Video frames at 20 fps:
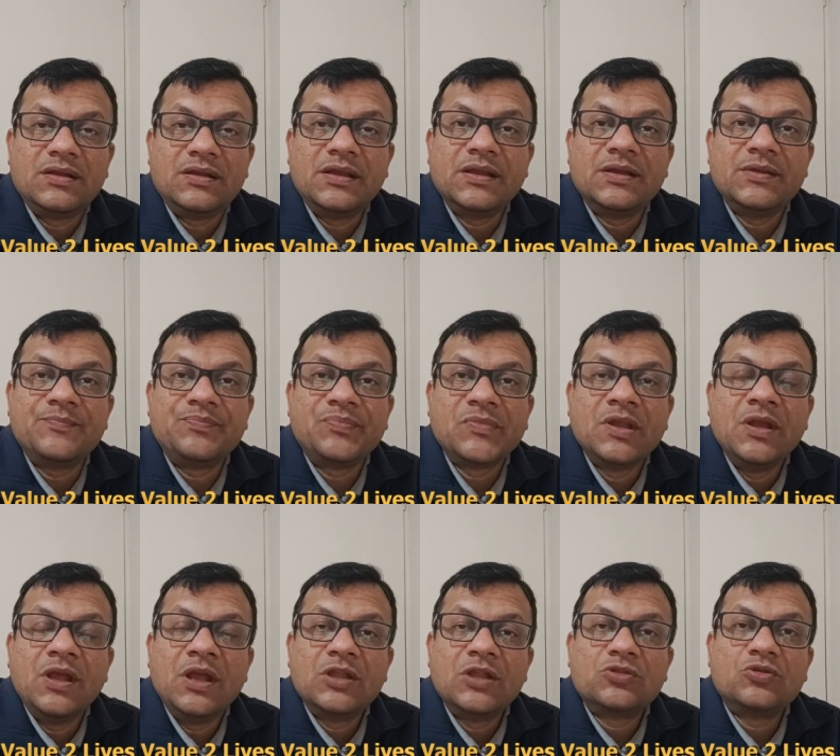ठीक है
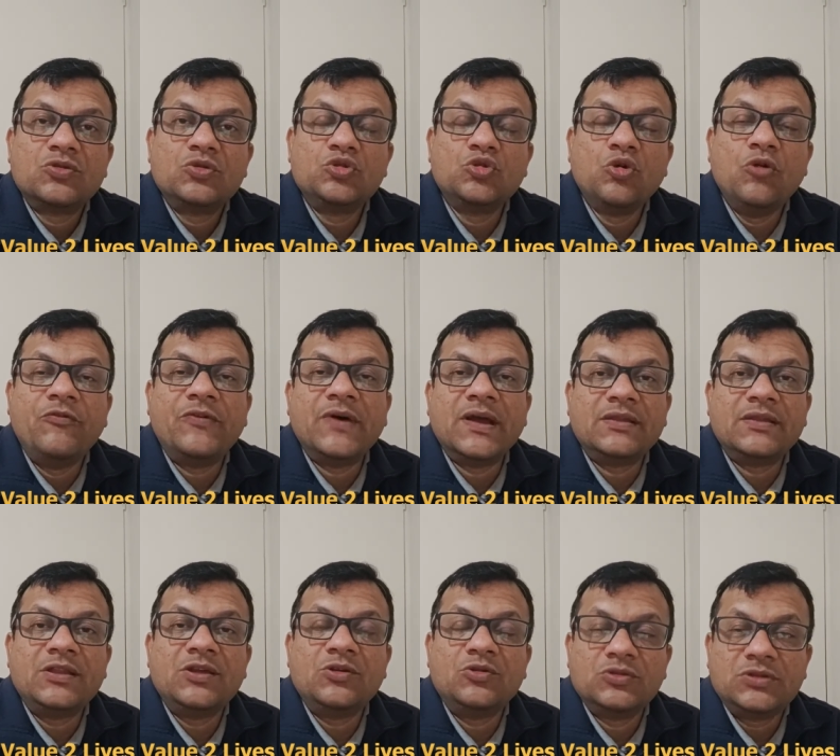तो दो
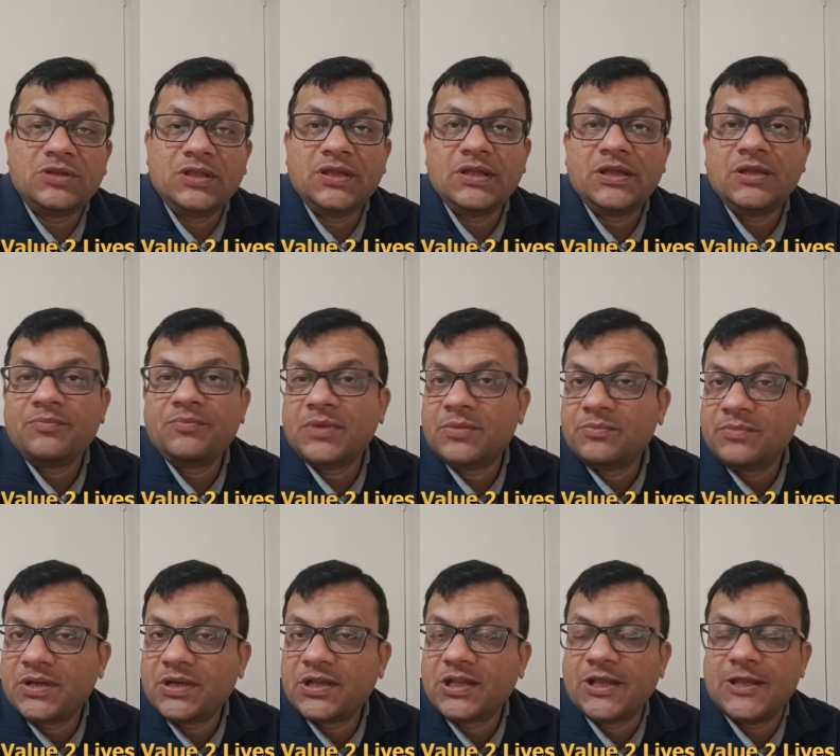फायदे होते हैं
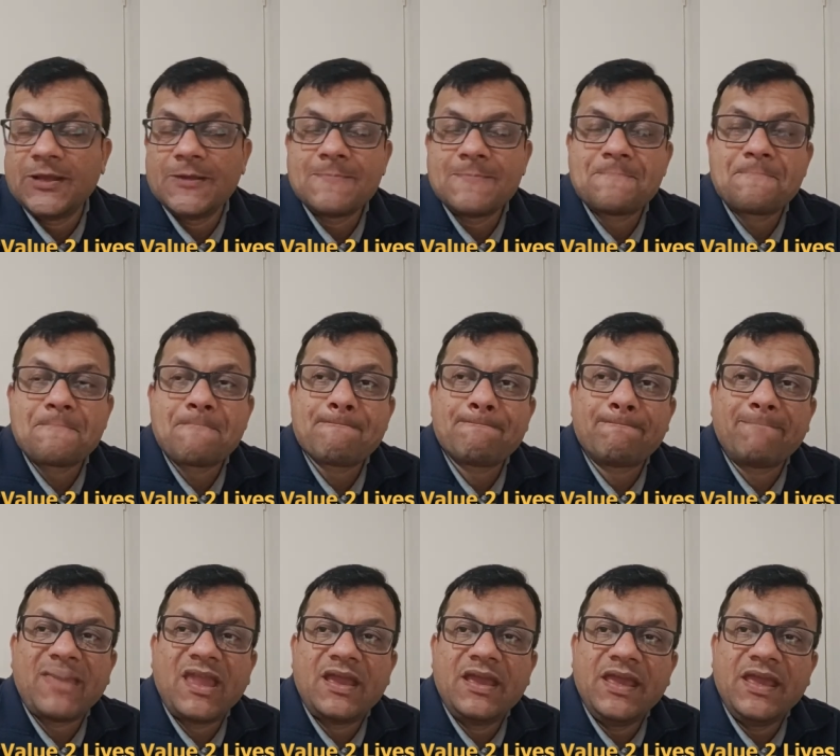मेंबर के
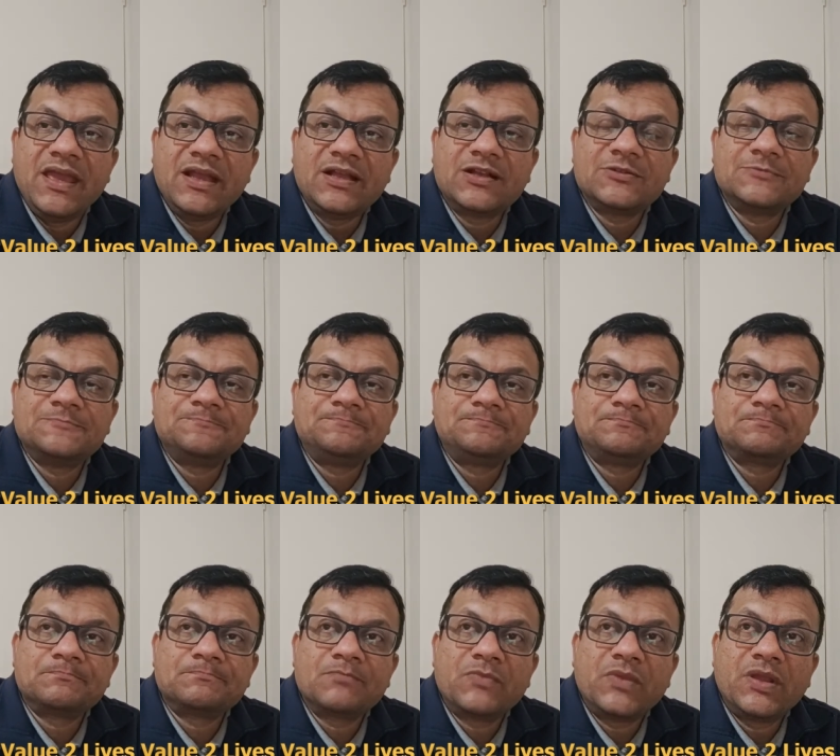एक
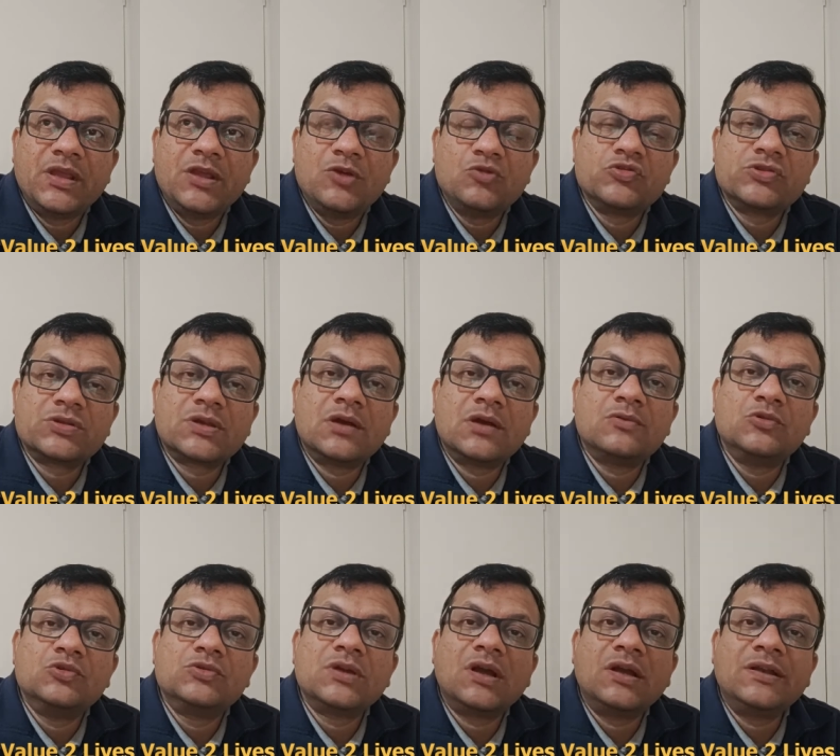कि उसका
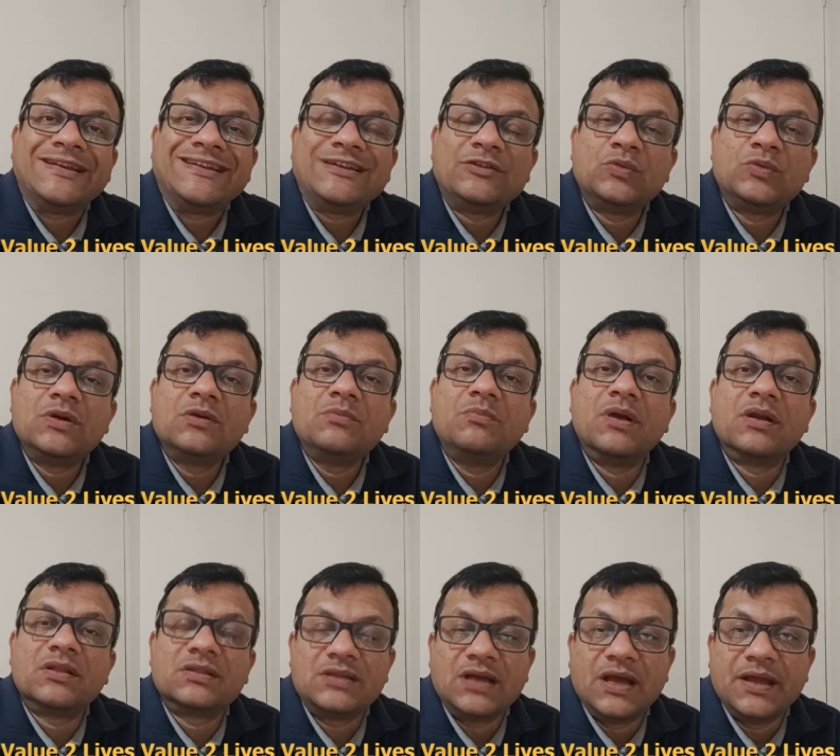खुद का नेटवर्क
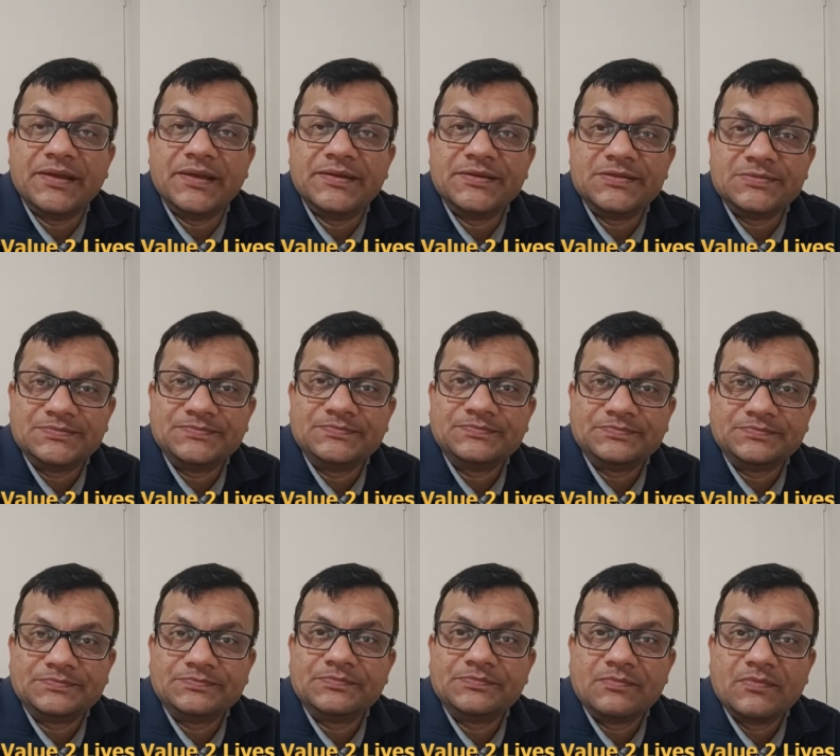बढ़ता है
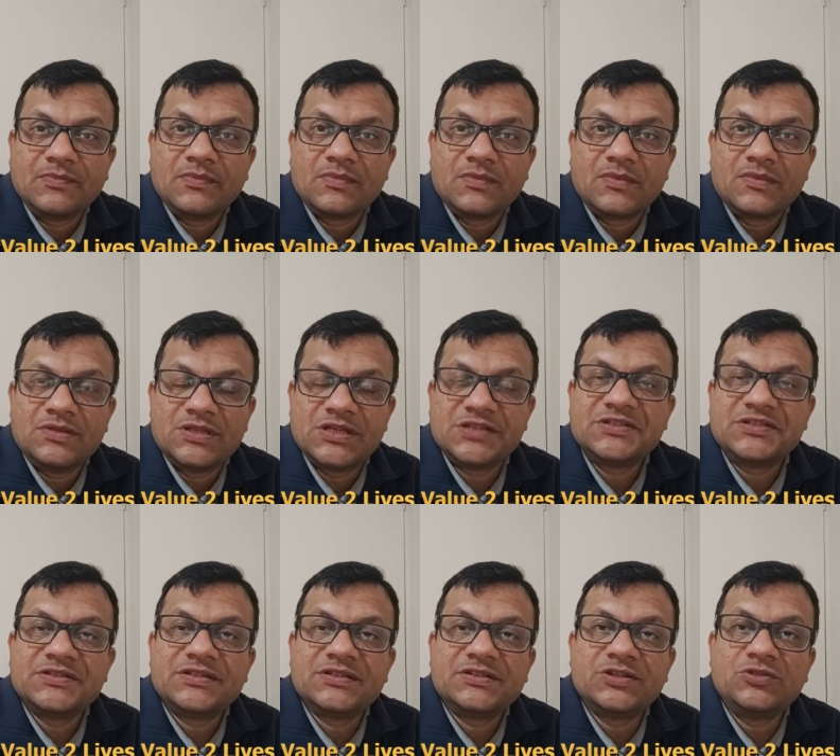
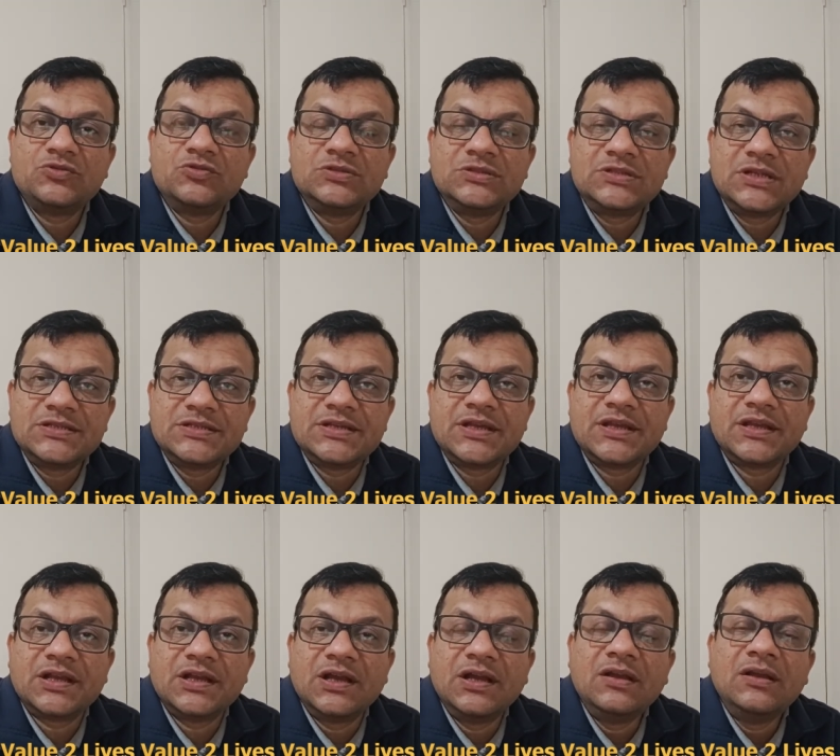जैसे जैसे ढूंढता
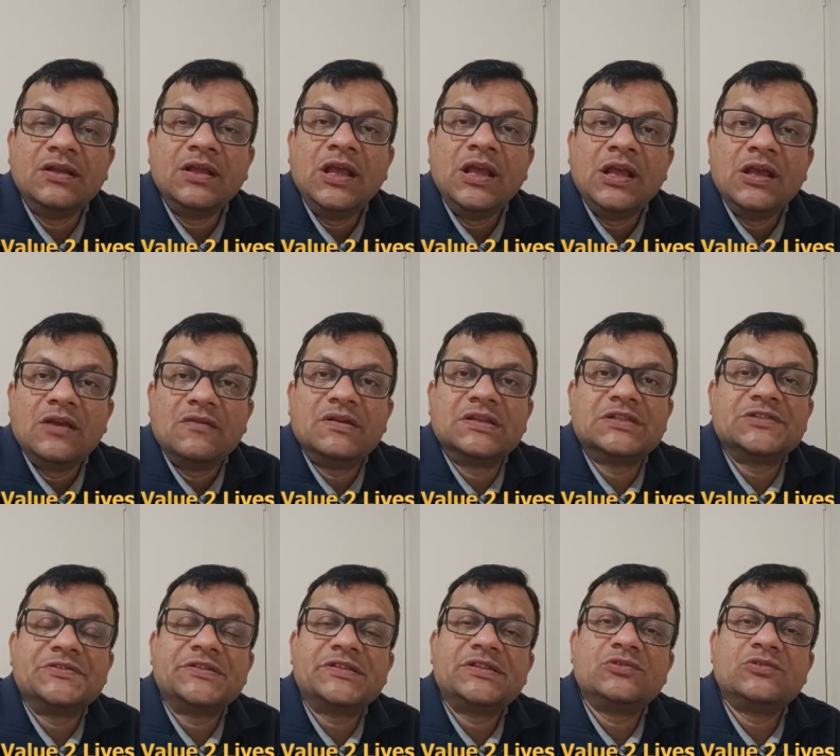जाएगा
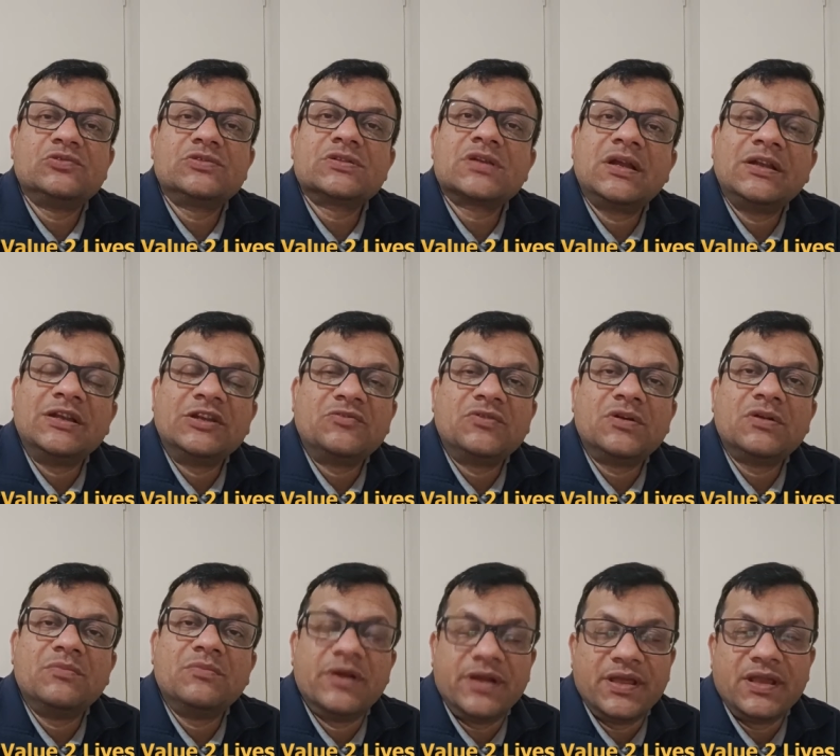वैसे वैसे उसका
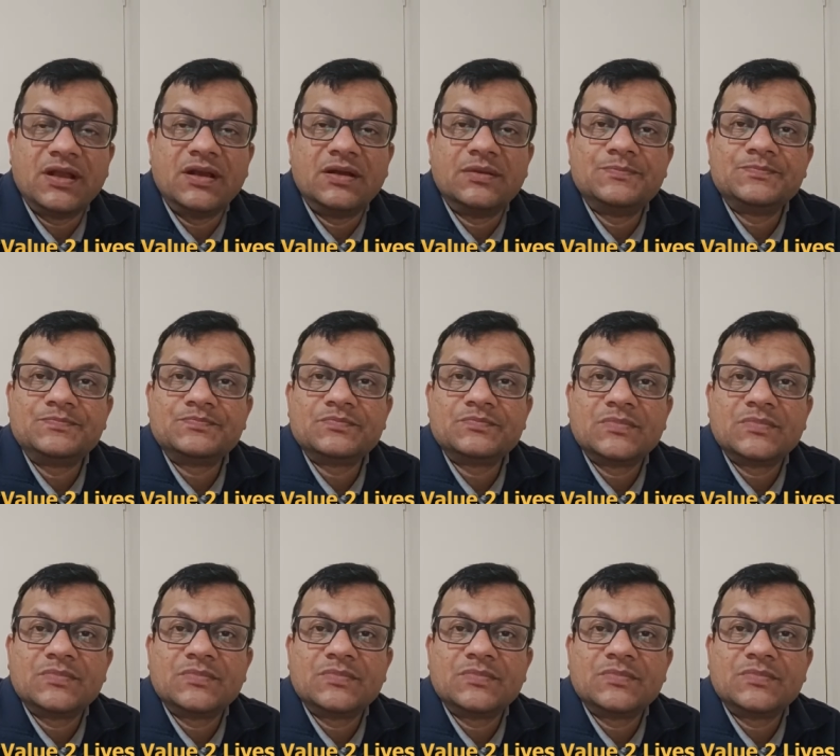नेटवर्क बढ़ेगा